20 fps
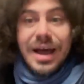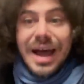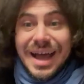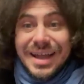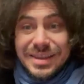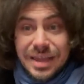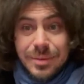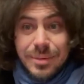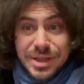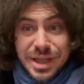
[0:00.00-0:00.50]

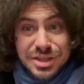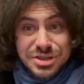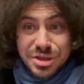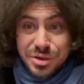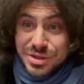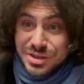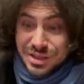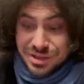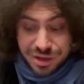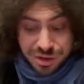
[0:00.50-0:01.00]
Andiamo a leggere
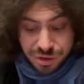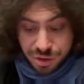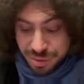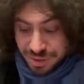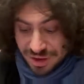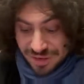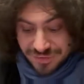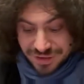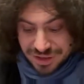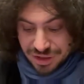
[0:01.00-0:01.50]
questo articolo
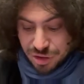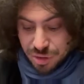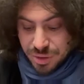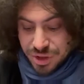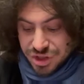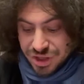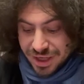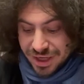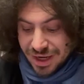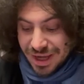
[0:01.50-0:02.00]
perché fa tanto
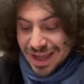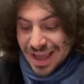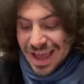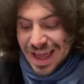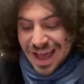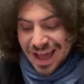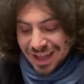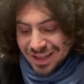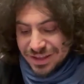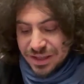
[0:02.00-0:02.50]
piacere.
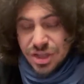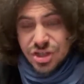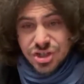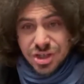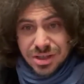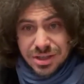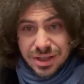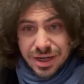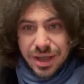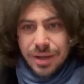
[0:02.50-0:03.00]
Al
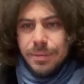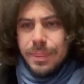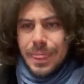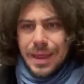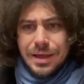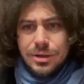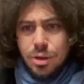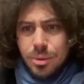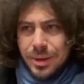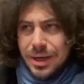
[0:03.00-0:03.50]
TG3
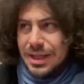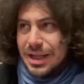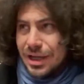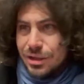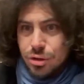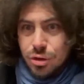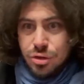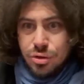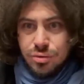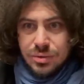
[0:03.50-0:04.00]
hanno
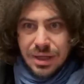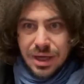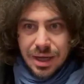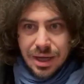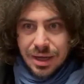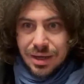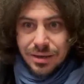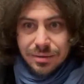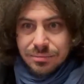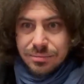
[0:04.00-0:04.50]
parlato di
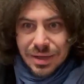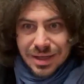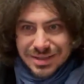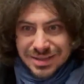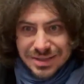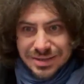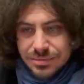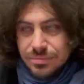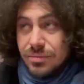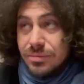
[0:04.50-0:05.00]

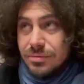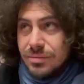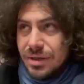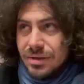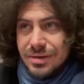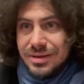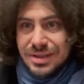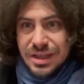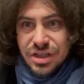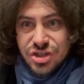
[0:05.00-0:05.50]

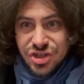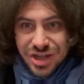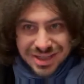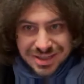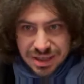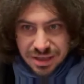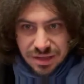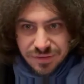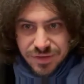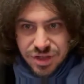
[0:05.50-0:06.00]

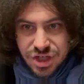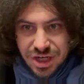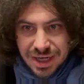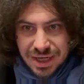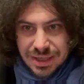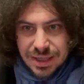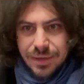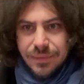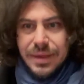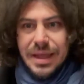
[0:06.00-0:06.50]
un'intelligenza
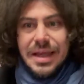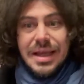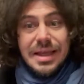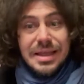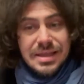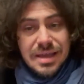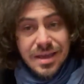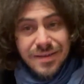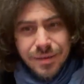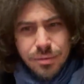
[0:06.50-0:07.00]
artificiale,
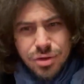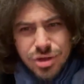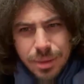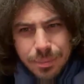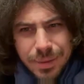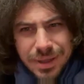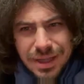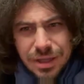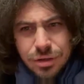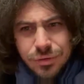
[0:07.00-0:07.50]
ne avevamo già
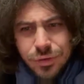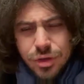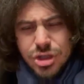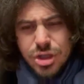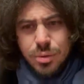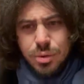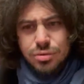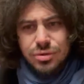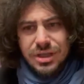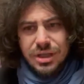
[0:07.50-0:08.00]
parlato forse
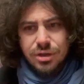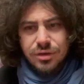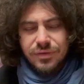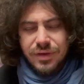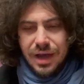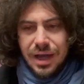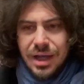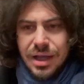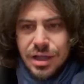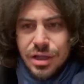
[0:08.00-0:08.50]
più di un anno
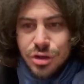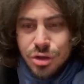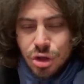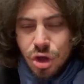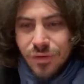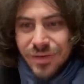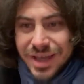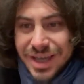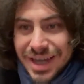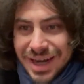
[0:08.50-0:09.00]
fa,
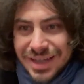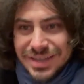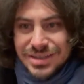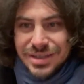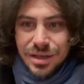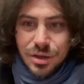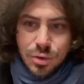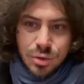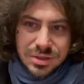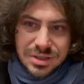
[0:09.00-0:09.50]
dove grazie
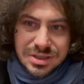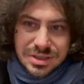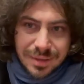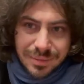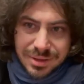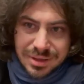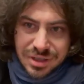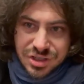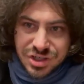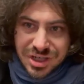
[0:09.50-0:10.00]
ad alcuni
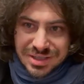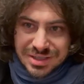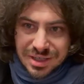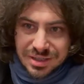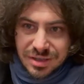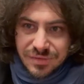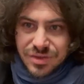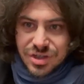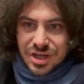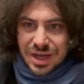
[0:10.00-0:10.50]
sistemi di intelligenza
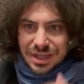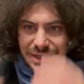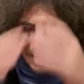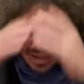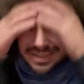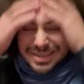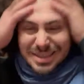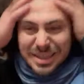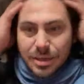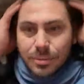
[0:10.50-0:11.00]

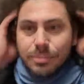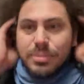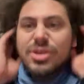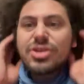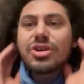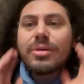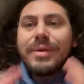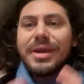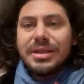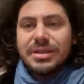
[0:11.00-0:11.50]
artificiale,
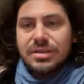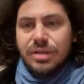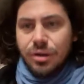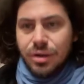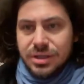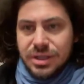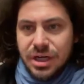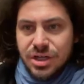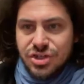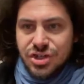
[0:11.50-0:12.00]
semplicemente da
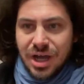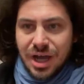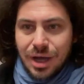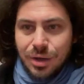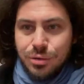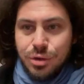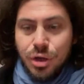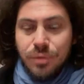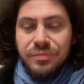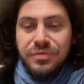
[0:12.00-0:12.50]
una traccia
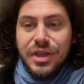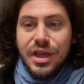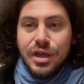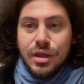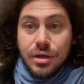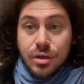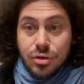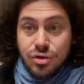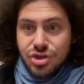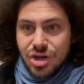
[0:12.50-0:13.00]
audio,
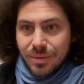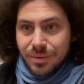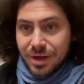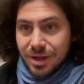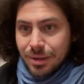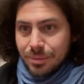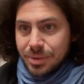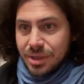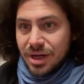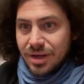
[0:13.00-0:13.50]
riusciamo a
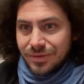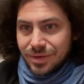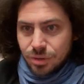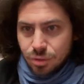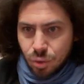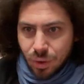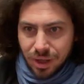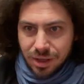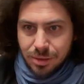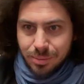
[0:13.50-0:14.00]
capire
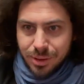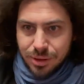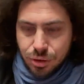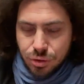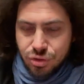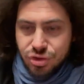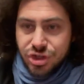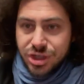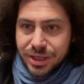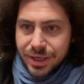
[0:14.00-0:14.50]
eventuali
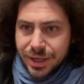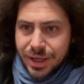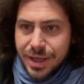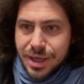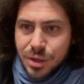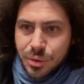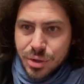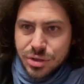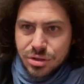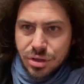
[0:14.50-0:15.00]
patologie e
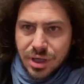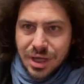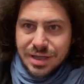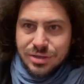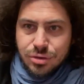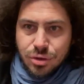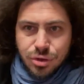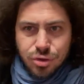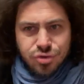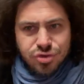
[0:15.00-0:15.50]
in questo
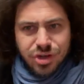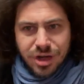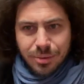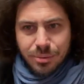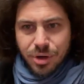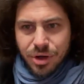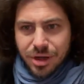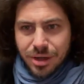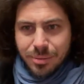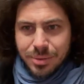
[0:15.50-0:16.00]
caso
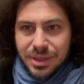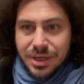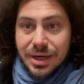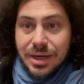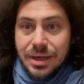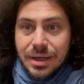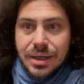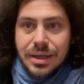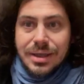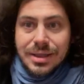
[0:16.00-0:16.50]
riuscirebbero a capire
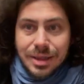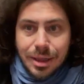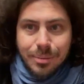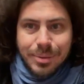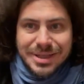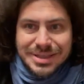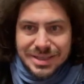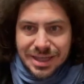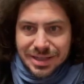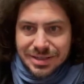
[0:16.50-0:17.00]
la
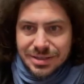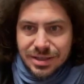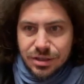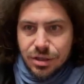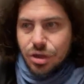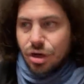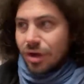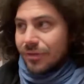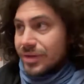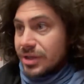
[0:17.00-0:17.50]
presenza di
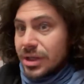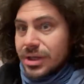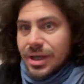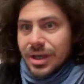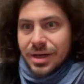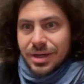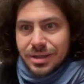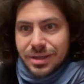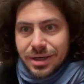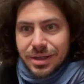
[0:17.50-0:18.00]
Covid, che
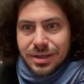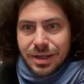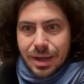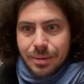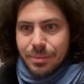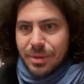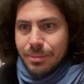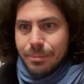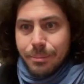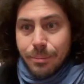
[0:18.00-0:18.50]

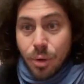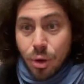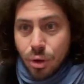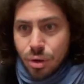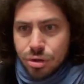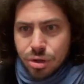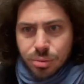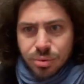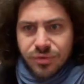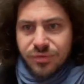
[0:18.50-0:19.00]
renderebbe
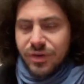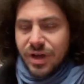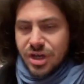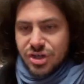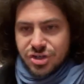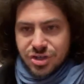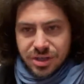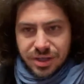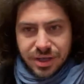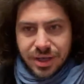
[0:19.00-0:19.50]
molto più
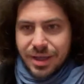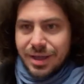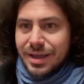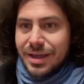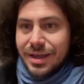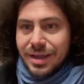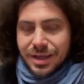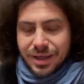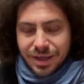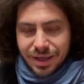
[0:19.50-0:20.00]
facile,
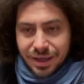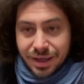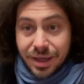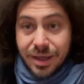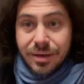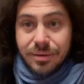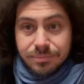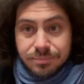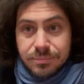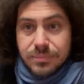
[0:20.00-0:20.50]

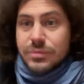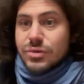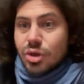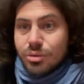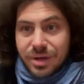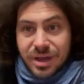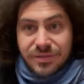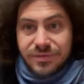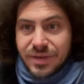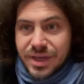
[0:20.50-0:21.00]
eh,
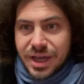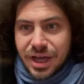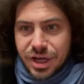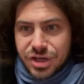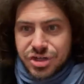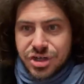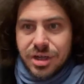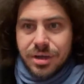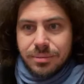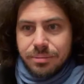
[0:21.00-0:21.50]
insomma
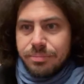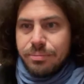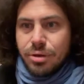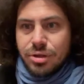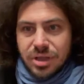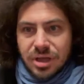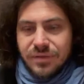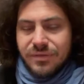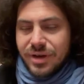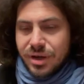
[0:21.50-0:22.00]
efficace,
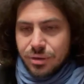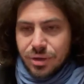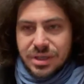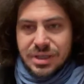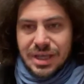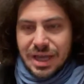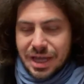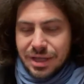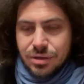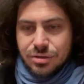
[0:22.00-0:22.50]
poter fare una
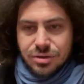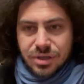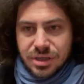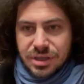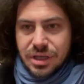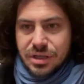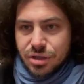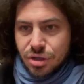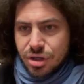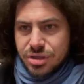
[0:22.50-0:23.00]
diagnosi, una
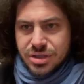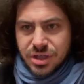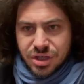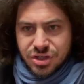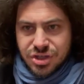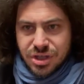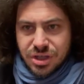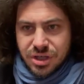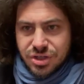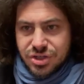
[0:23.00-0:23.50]
diagnostica,
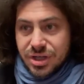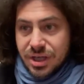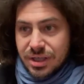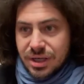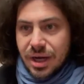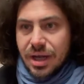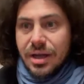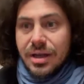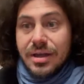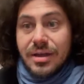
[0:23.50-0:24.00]
eccetera,
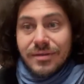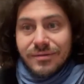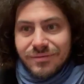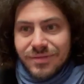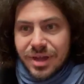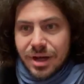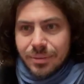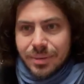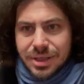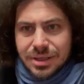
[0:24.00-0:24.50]
eccetera.
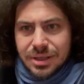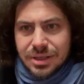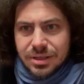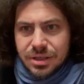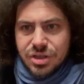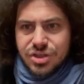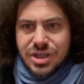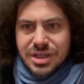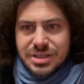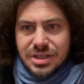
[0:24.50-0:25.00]
Veramente
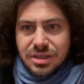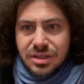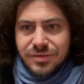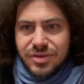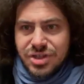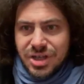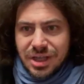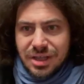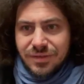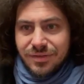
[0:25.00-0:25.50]
l'intelligenza
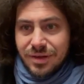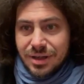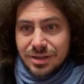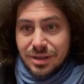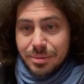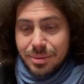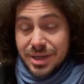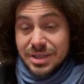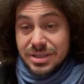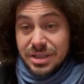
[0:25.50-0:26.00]
artificiale fa
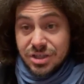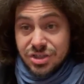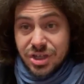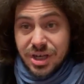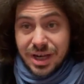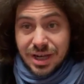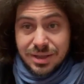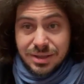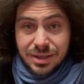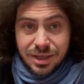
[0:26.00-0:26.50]
dei passi da
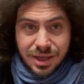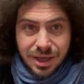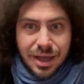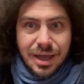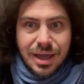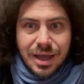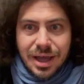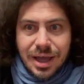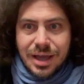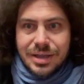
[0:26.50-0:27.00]
gigante,
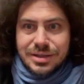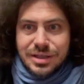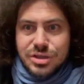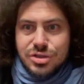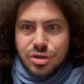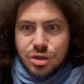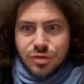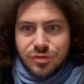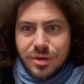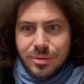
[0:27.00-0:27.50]

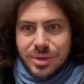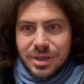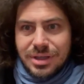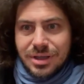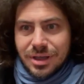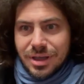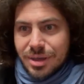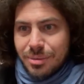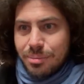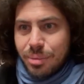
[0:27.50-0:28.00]
attenzione
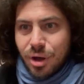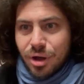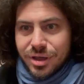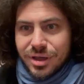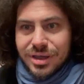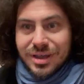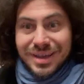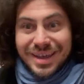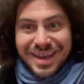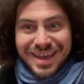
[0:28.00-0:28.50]
ovviamente che
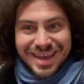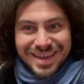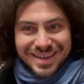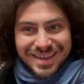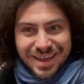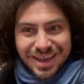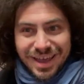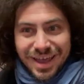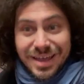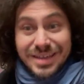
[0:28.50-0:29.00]
poi
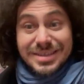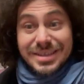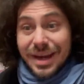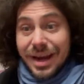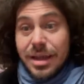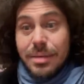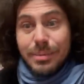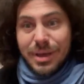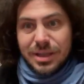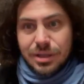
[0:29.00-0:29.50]
eh,
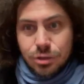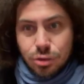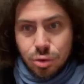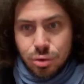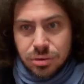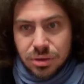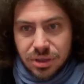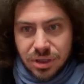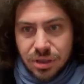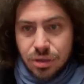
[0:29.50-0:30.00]
sarà in mano a
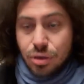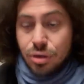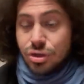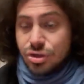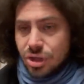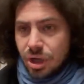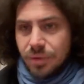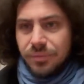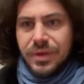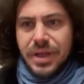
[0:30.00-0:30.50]
tutti? Non lo
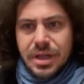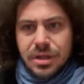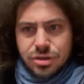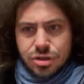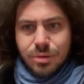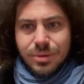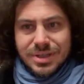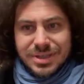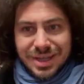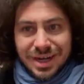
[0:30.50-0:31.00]
so.
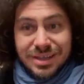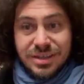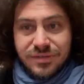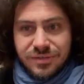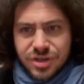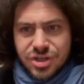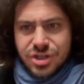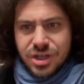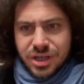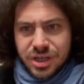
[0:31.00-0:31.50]
Insomma, sarà
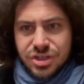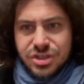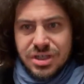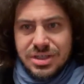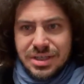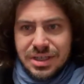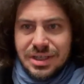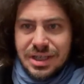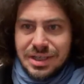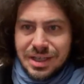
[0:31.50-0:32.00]
difficile anche
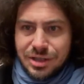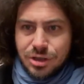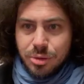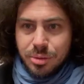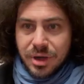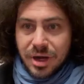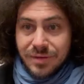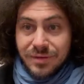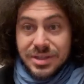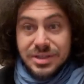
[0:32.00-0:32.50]
gestire la data
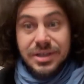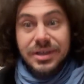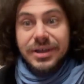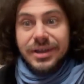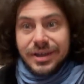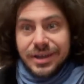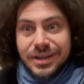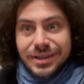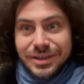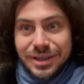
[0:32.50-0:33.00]
privacy.
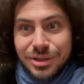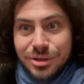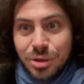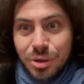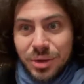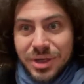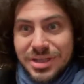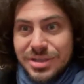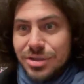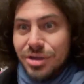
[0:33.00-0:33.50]
Detto
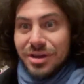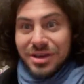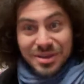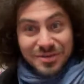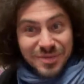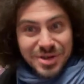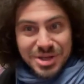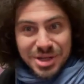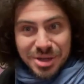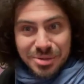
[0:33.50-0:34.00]
questo,
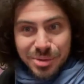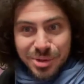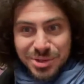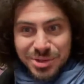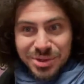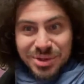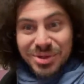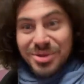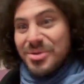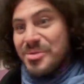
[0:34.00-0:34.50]
invece che
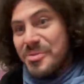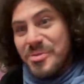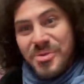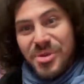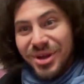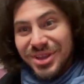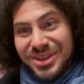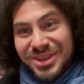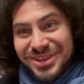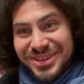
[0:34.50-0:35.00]
buongiorno,
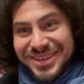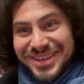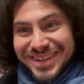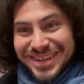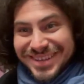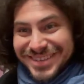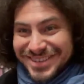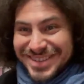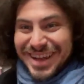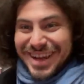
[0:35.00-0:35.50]
buonanotte.
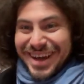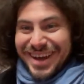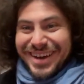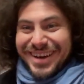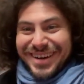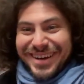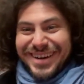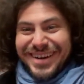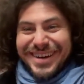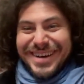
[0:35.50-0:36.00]

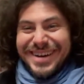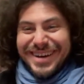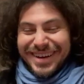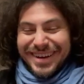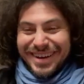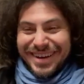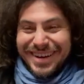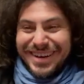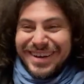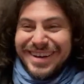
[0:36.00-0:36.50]
Ciao.